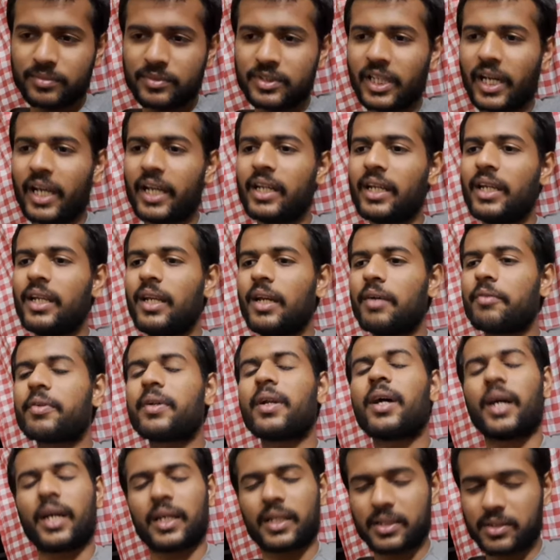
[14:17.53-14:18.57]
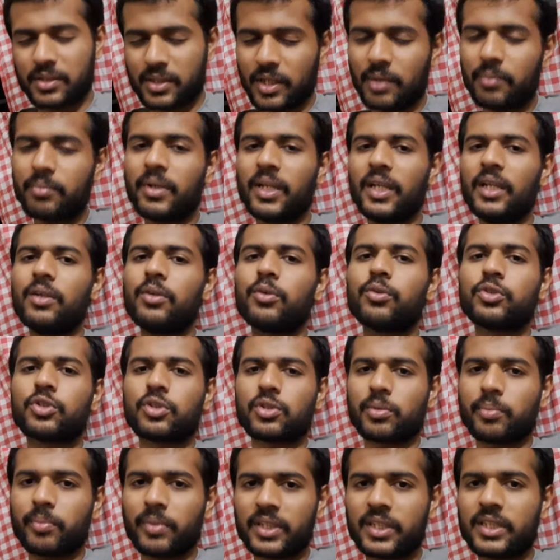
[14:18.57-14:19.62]
जाएंगे या फिर सब नहीं कुछ
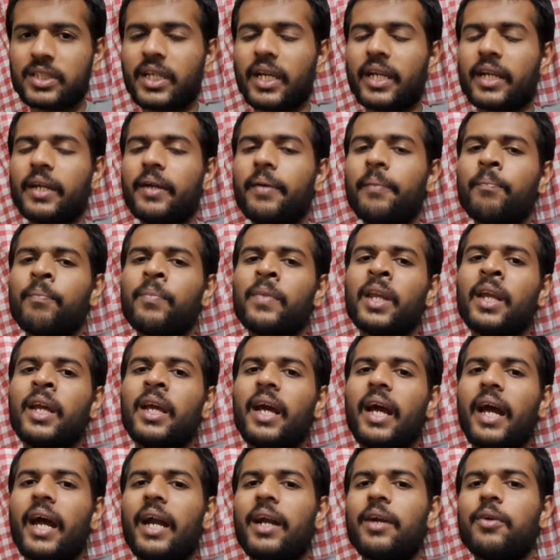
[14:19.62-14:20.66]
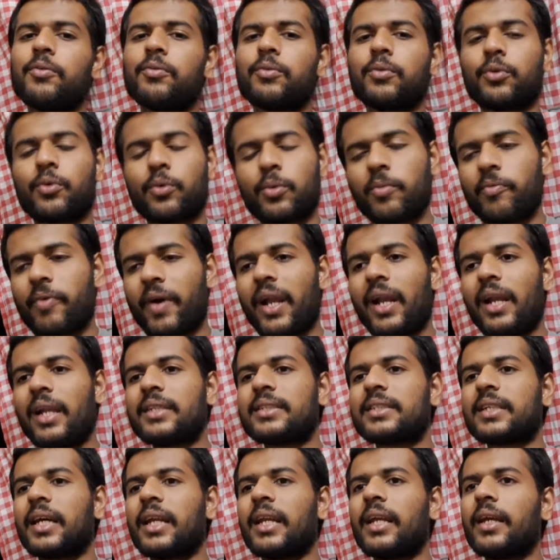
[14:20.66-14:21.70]
बचे जाएंगे एंड रूम
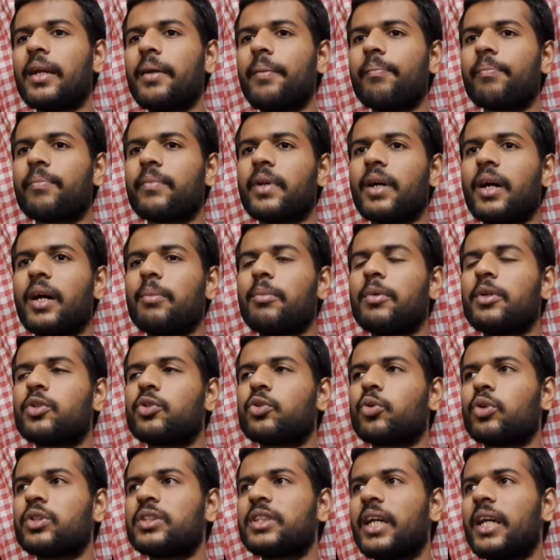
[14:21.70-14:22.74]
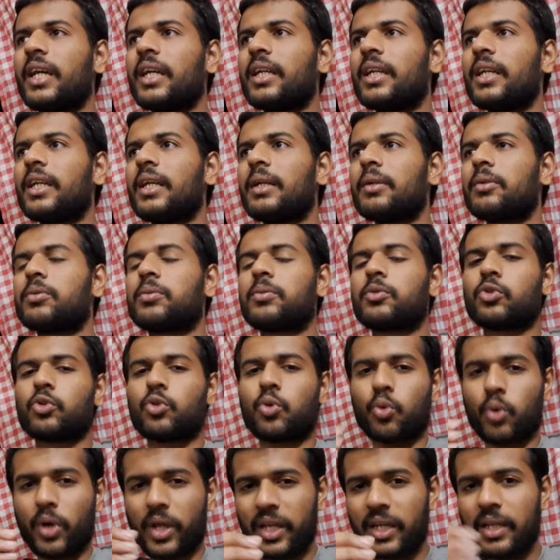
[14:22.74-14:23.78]
फाइनलाइज करेंगे हमने सोचा है कि
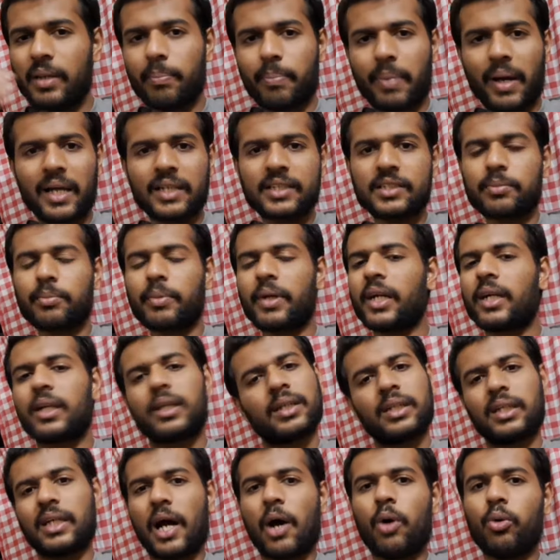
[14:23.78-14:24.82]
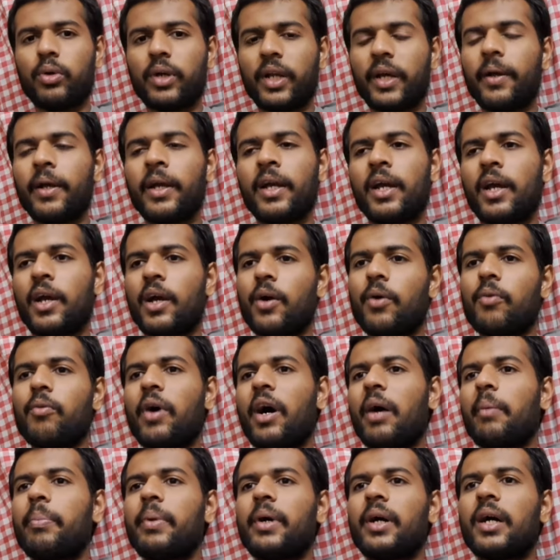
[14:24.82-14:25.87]
थोड़े ही पास में एक टाउन है
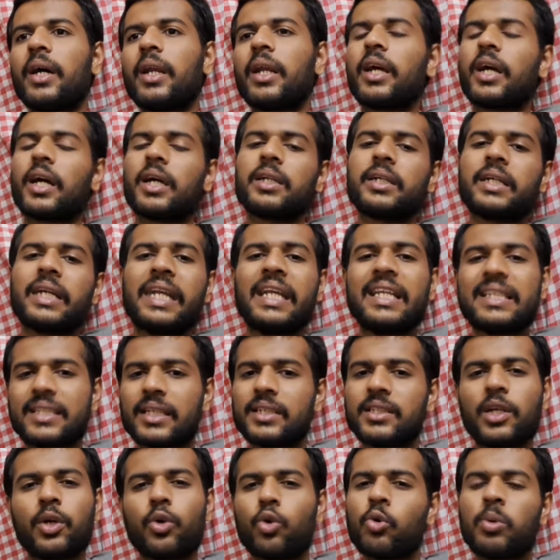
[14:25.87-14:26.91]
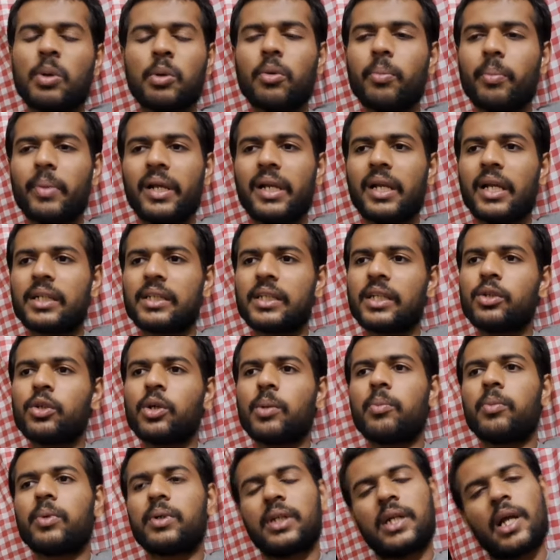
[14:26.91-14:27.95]
वहाँ पे अगर एक डिसेंट सा रूम आपको मिल जाता है तो
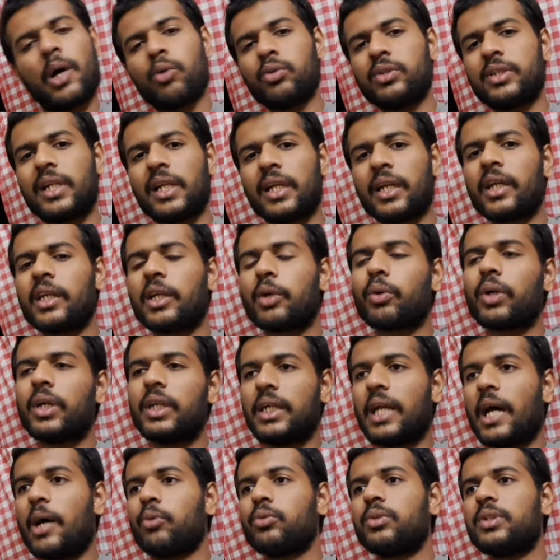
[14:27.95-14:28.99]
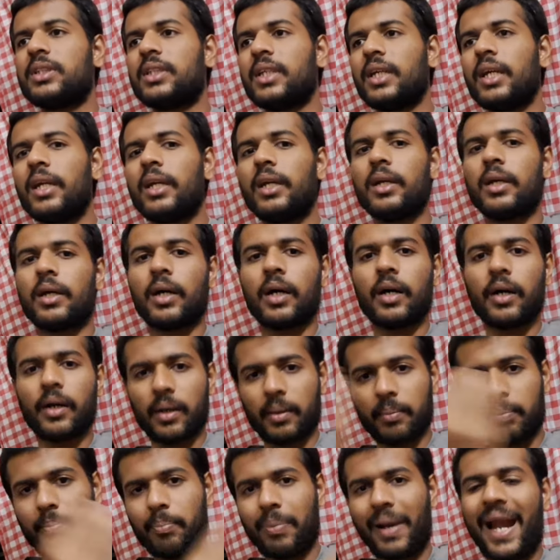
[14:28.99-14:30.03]
हम टाउन से लेंगे क्योंकि टाउन से
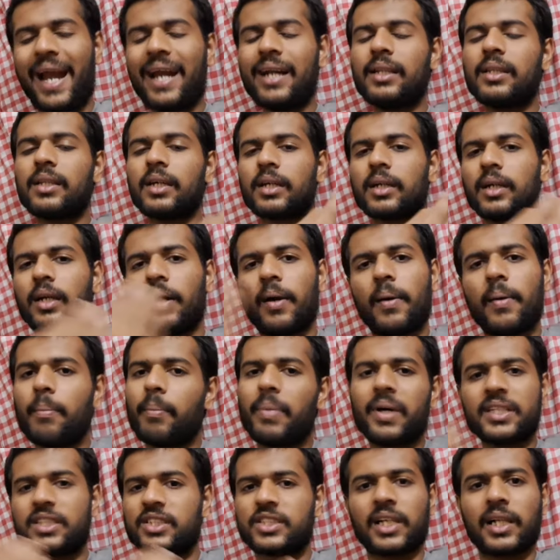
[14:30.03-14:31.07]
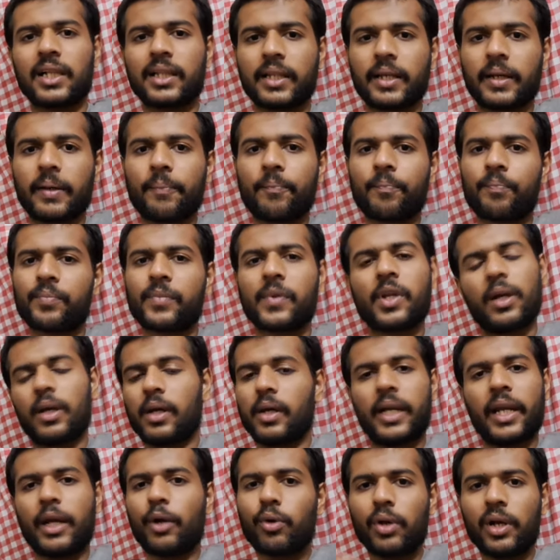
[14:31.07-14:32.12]
प्लांट तक ना बस चलते
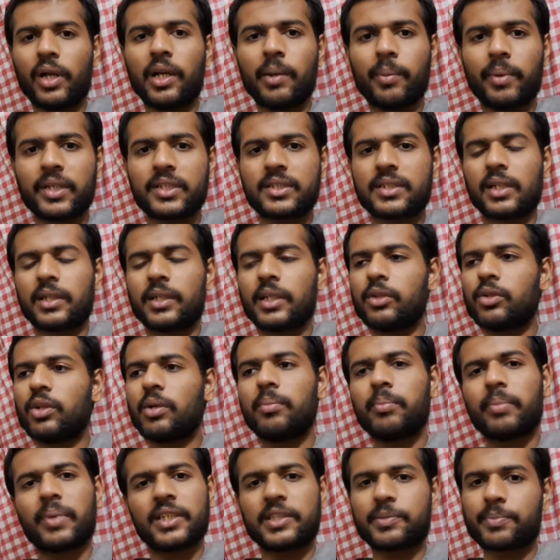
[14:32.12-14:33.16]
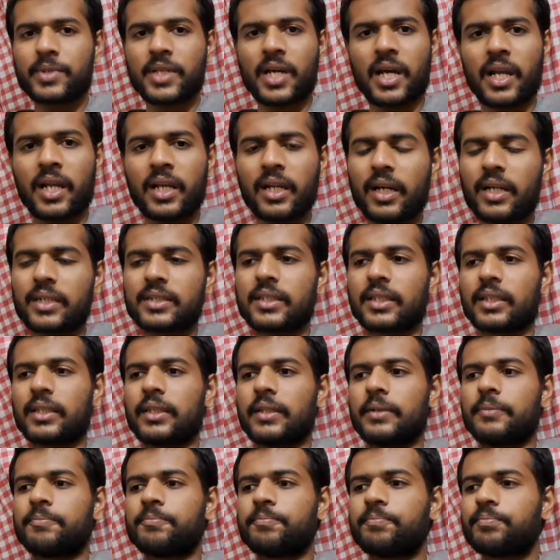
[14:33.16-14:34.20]
हैं रेगुलरली बस चलते हैं तो हम बस में जाना ना कर सकते
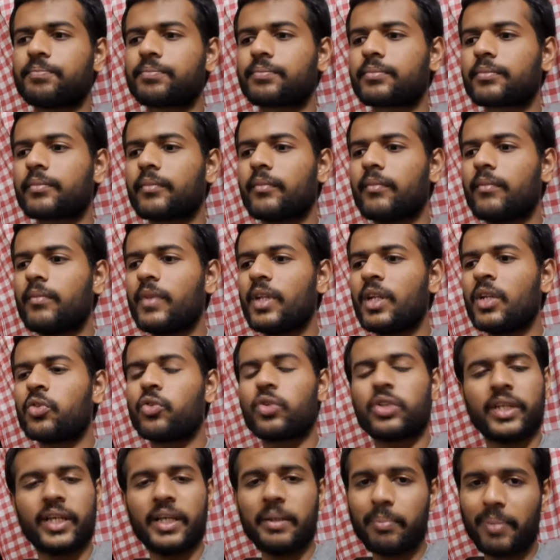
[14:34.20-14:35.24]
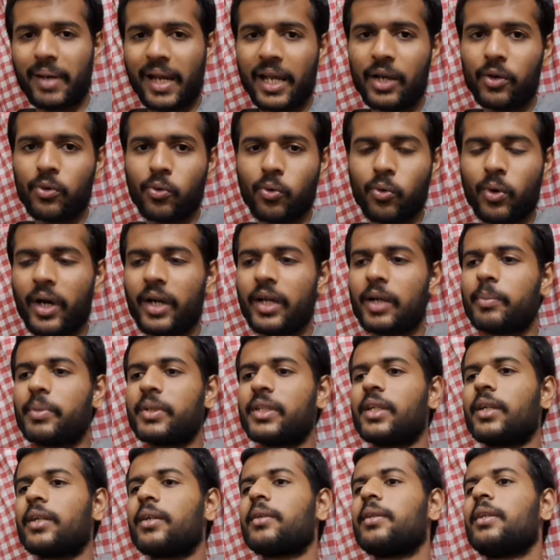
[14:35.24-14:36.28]
हैं तो यही प्लान हुआ है अभी
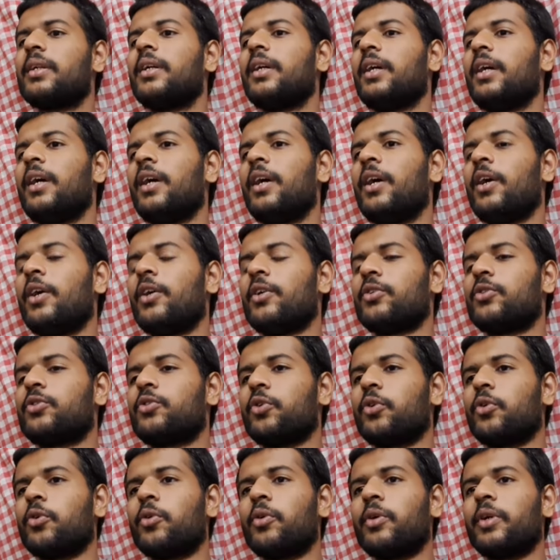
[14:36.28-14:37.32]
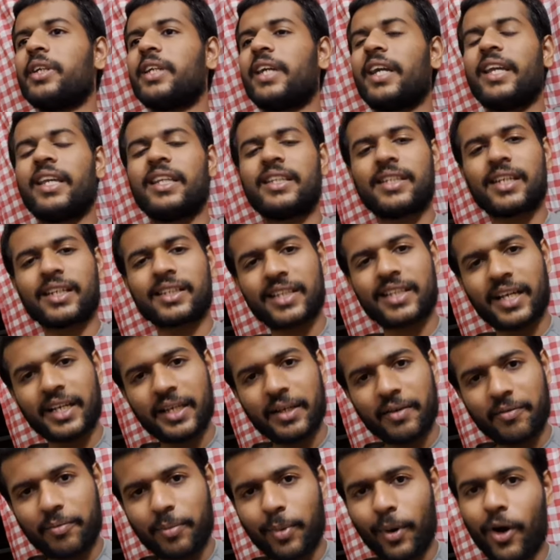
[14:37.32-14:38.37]
तक तो यहीं तक था
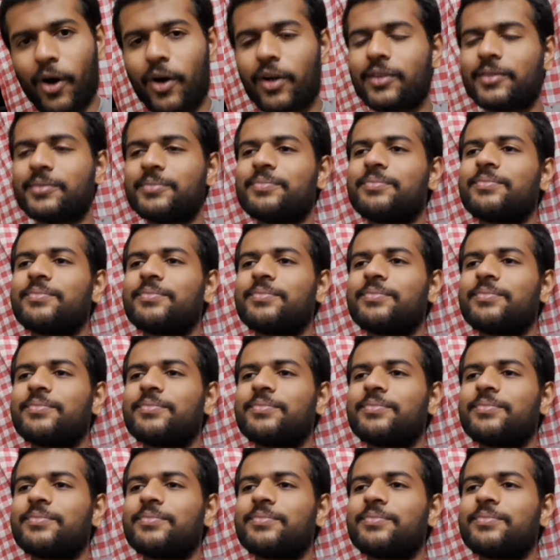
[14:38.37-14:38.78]
ये ब्लॉग